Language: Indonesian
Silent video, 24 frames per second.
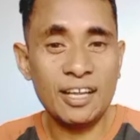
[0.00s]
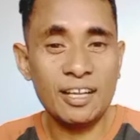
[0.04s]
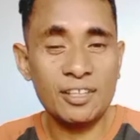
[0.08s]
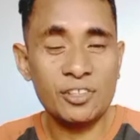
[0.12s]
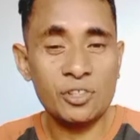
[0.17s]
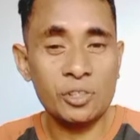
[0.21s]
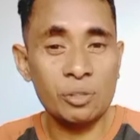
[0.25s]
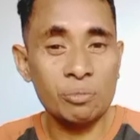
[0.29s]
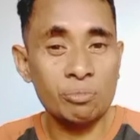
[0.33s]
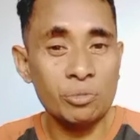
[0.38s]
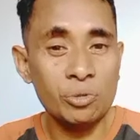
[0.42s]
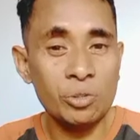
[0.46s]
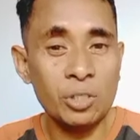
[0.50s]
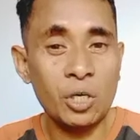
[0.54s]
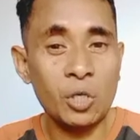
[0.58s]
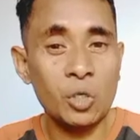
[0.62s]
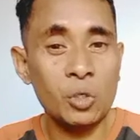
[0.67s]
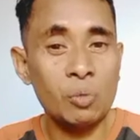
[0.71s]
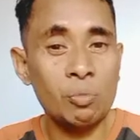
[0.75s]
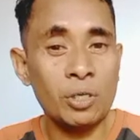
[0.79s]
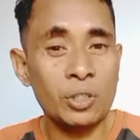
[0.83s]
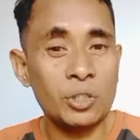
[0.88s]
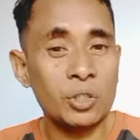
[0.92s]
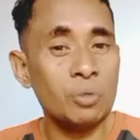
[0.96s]
semua
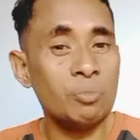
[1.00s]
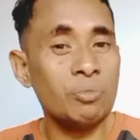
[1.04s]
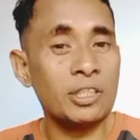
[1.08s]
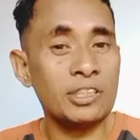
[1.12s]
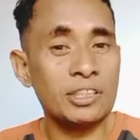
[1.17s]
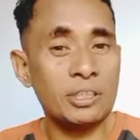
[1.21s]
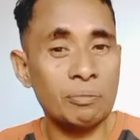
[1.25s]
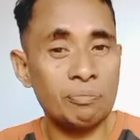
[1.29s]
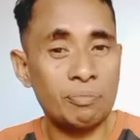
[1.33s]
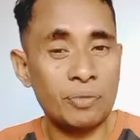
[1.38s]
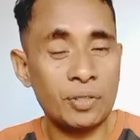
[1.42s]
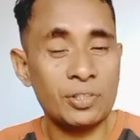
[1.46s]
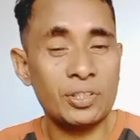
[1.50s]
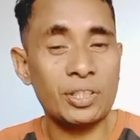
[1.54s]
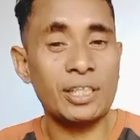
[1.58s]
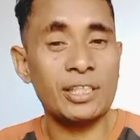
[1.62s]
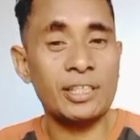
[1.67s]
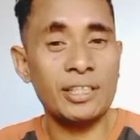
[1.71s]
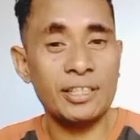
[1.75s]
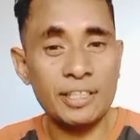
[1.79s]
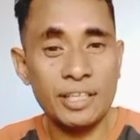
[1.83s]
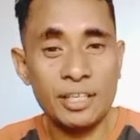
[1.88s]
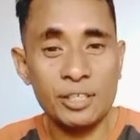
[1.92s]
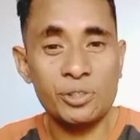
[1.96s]
umat-umat yang
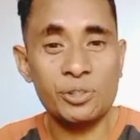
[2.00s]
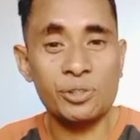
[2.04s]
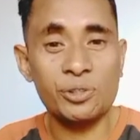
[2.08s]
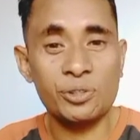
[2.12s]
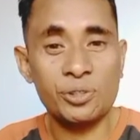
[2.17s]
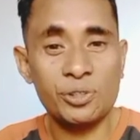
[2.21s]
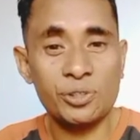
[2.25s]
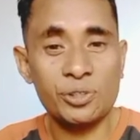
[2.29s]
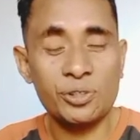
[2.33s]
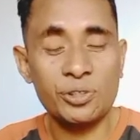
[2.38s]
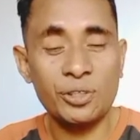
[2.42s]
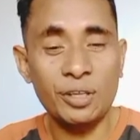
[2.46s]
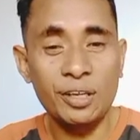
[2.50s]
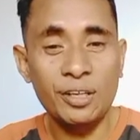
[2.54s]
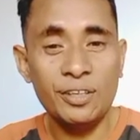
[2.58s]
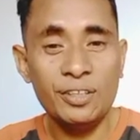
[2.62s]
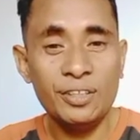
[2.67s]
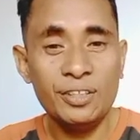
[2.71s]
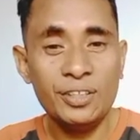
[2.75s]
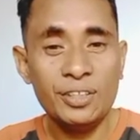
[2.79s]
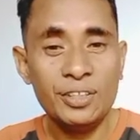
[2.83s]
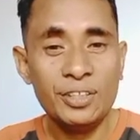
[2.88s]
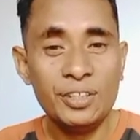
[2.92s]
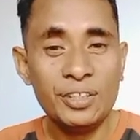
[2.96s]
percaya Yesus,
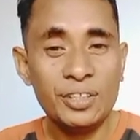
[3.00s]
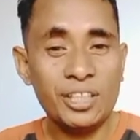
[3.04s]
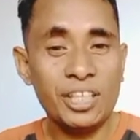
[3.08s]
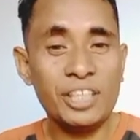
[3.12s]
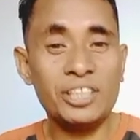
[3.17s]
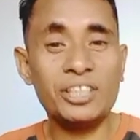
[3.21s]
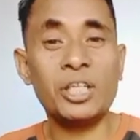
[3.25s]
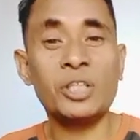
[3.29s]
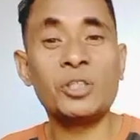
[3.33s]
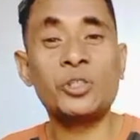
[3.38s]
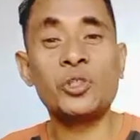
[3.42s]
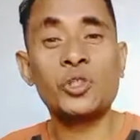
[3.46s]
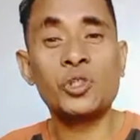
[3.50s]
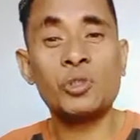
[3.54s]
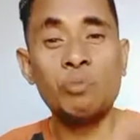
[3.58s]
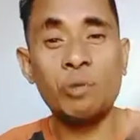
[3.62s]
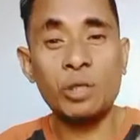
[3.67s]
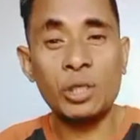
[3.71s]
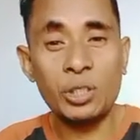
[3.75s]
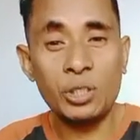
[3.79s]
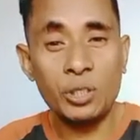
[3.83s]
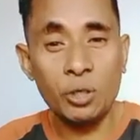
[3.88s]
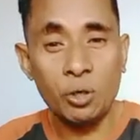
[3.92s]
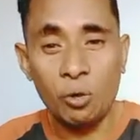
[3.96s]
kita terus
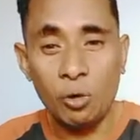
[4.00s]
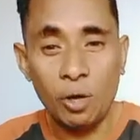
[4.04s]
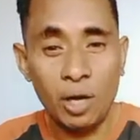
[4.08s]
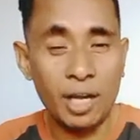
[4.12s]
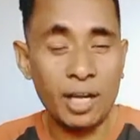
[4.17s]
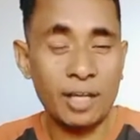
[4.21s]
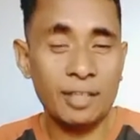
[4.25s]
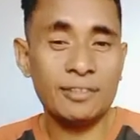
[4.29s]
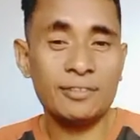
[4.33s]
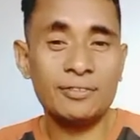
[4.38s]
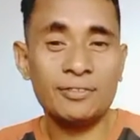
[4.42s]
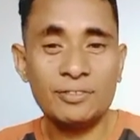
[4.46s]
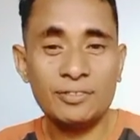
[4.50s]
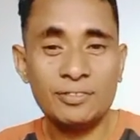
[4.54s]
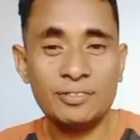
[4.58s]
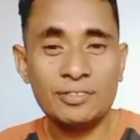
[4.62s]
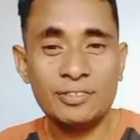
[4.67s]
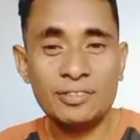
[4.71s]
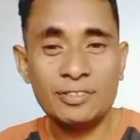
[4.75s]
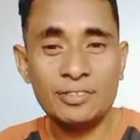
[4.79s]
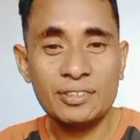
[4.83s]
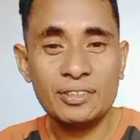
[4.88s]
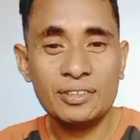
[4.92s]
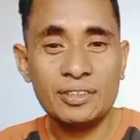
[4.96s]
berdoa
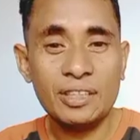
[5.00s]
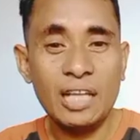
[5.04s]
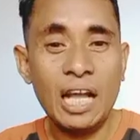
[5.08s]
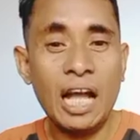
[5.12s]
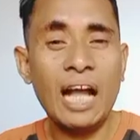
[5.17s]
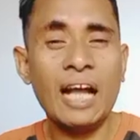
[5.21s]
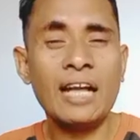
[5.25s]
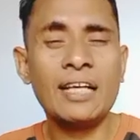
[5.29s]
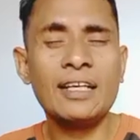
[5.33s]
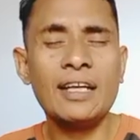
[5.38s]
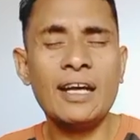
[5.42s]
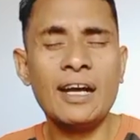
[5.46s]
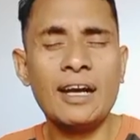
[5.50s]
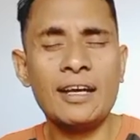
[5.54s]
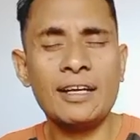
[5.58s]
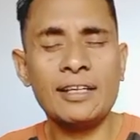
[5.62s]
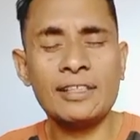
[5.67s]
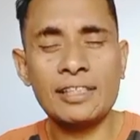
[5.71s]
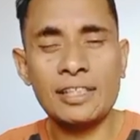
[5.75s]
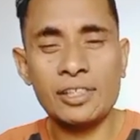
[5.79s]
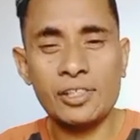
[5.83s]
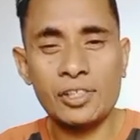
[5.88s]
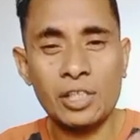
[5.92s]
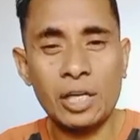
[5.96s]
agar
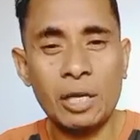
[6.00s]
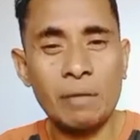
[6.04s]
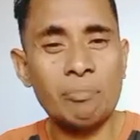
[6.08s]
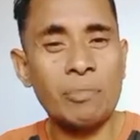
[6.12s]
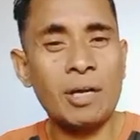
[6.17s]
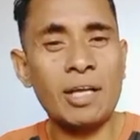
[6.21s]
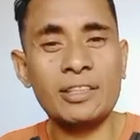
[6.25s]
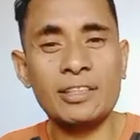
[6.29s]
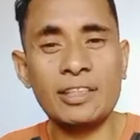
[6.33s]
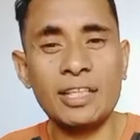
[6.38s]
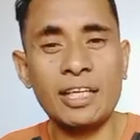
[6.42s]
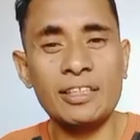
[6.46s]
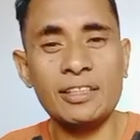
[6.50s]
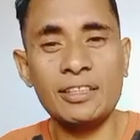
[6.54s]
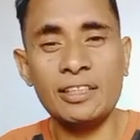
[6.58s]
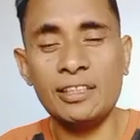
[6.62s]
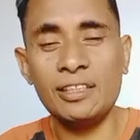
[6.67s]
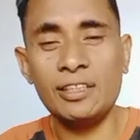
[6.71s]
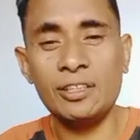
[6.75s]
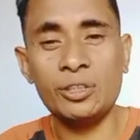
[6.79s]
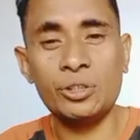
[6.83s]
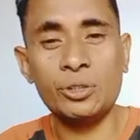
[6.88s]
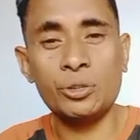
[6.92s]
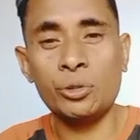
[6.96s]
keselamatan
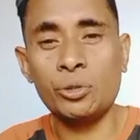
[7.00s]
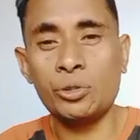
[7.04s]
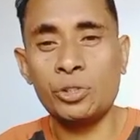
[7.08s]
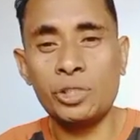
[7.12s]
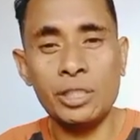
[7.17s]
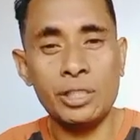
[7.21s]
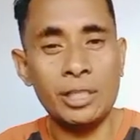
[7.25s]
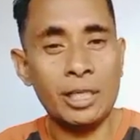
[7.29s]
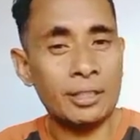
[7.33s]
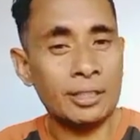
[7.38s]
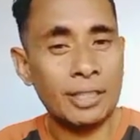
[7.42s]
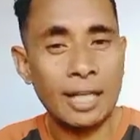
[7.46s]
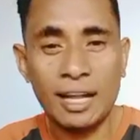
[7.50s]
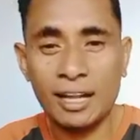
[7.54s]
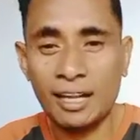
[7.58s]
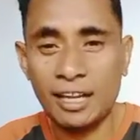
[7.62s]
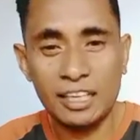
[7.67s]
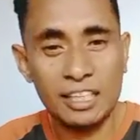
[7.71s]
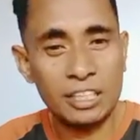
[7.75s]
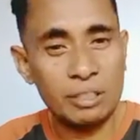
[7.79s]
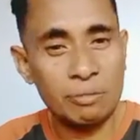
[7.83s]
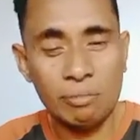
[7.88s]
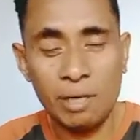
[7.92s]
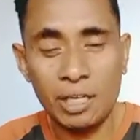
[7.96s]
ini terus
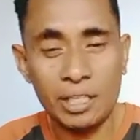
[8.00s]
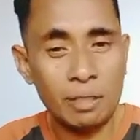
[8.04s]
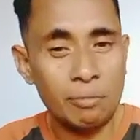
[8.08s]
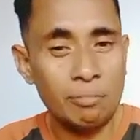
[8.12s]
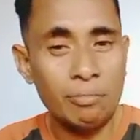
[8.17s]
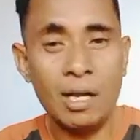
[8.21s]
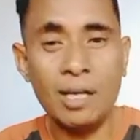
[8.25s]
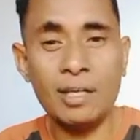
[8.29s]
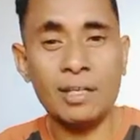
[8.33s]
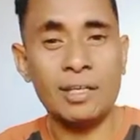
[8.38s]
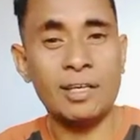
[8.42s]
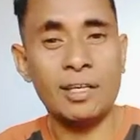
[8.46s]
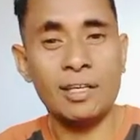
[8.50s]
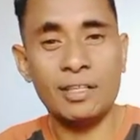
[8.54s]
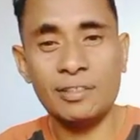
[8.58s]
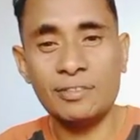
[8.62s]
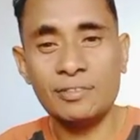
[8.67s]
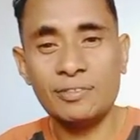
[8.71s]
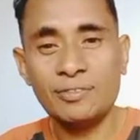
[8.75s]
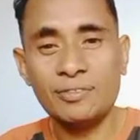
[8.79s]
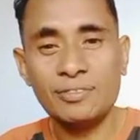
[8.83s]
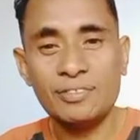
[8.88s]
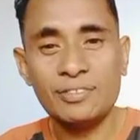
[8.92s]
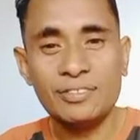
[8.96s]
dinyatakan di mana-mana.
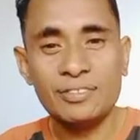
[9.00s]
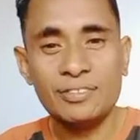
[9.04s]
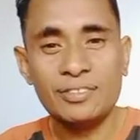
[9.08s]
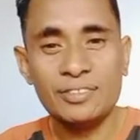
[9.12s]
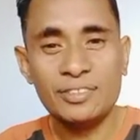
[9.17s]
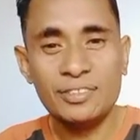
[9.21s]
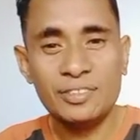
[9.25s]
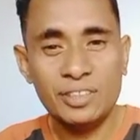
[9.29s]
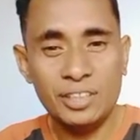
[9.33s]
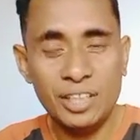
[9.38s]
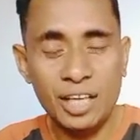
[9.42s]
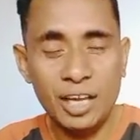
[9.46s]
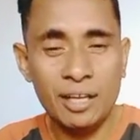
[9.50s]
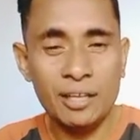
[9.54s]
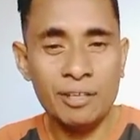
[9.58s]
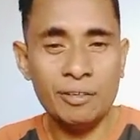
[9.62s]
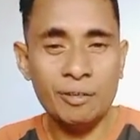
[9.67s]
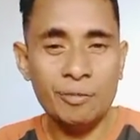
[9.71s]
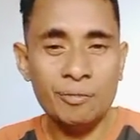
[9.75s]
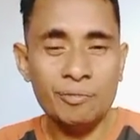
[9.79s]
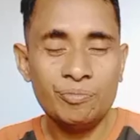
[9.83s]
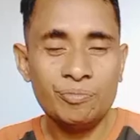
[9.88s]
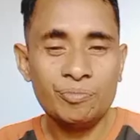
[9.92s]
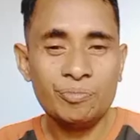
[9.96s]

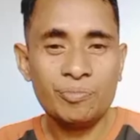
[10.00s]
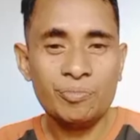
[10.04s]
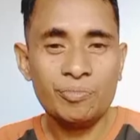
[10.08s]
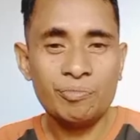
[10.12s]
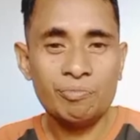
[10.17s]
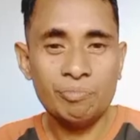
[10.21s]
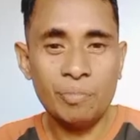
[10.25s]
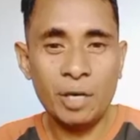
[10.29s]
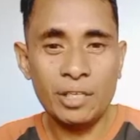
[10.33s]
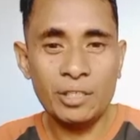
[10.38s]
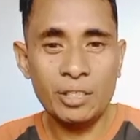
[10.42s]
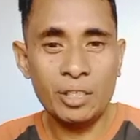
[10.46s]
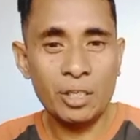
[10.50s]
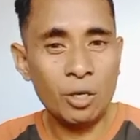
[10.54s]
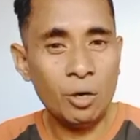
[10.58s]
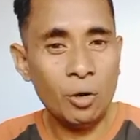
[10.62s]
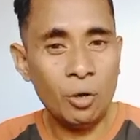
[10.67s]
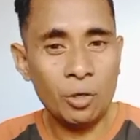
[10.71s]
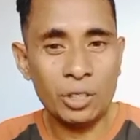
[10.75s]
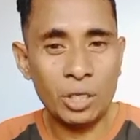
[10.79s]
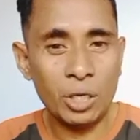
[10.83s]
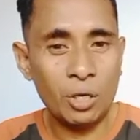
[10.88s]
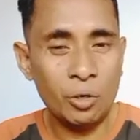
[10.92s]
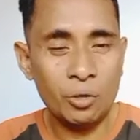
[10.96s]
Ya, banyak
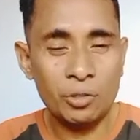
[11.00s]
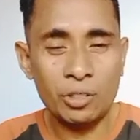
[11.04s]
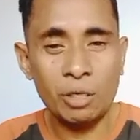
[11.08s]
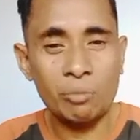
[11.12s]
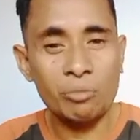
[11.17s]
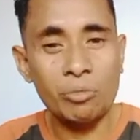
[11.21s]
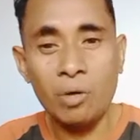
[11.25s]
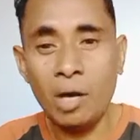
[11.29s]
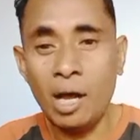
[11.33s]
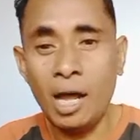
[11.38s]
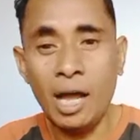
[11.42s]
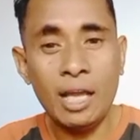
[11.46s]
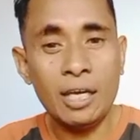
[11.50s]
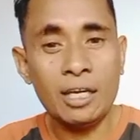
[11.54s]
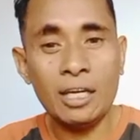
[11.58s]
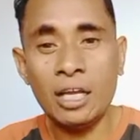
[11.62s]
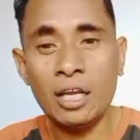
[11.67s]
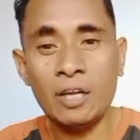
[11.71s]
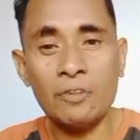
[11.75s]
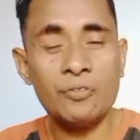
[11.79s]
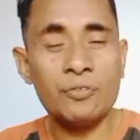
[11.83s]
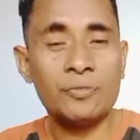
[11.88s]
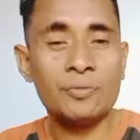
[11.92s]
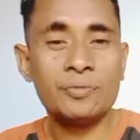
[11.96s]
orang-orang
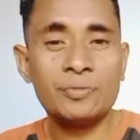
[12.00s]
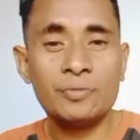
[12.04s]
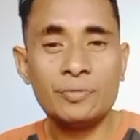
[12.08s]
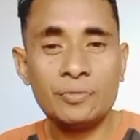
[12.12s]
mualaf.